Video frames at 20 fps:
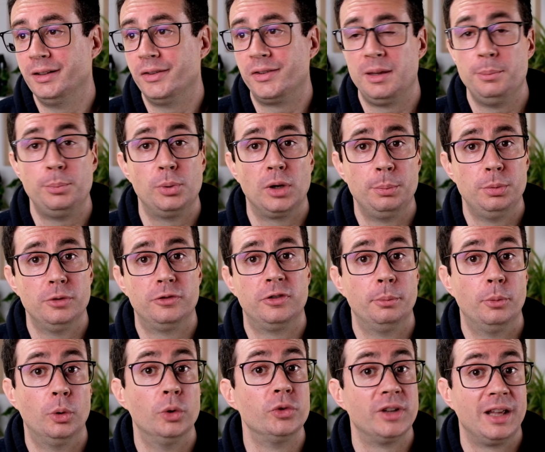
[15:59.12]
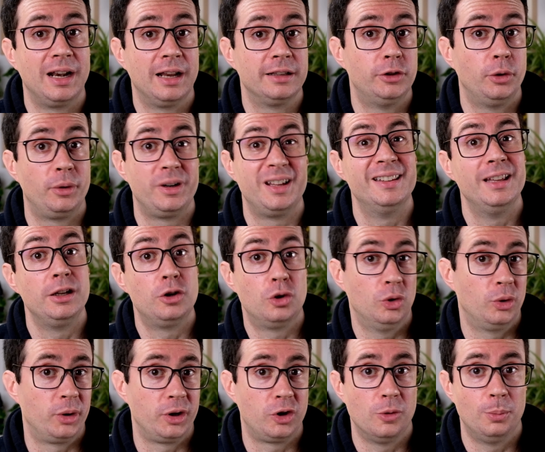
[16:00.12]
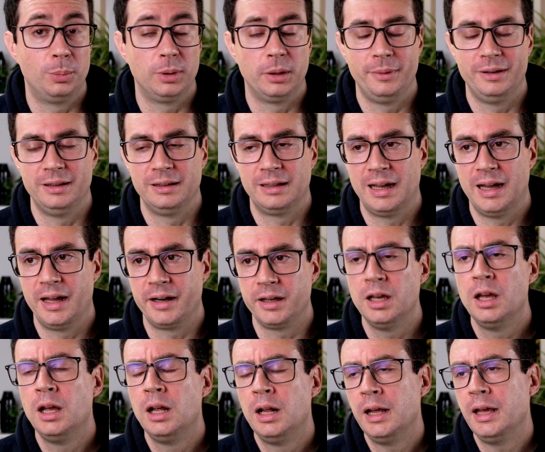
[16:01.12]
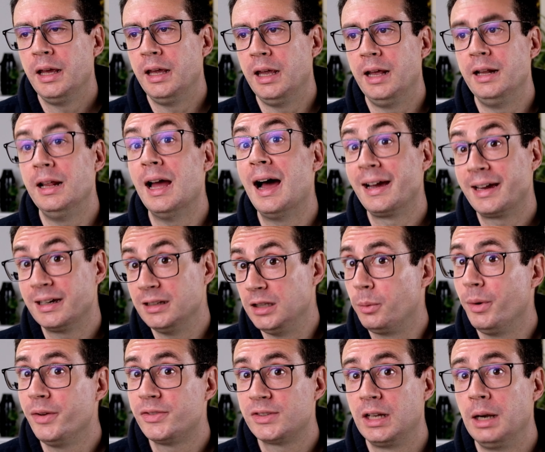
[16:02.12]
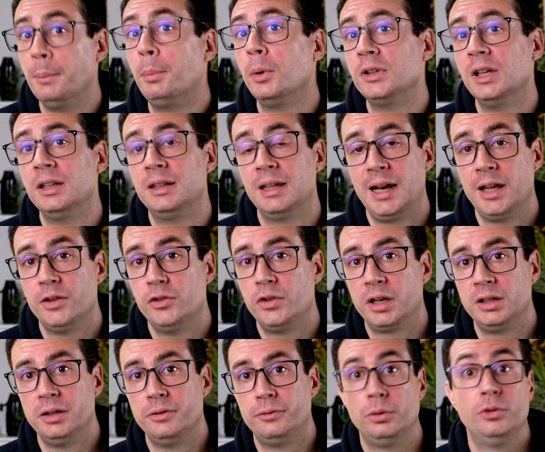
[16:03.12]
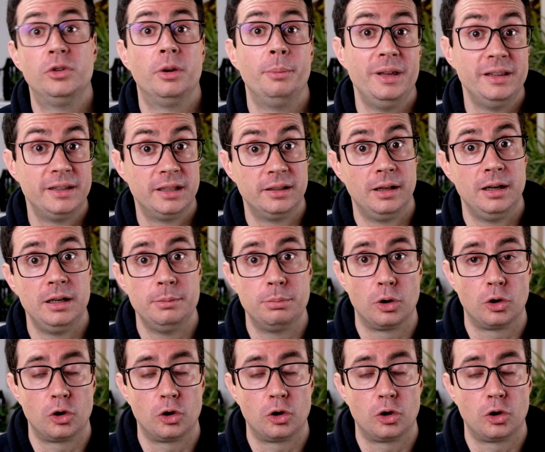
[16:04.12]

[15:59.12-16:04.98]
esempio la più famosa è la teoria dei colori complementari e anche di queste ne potete leggere diffusamente nel libro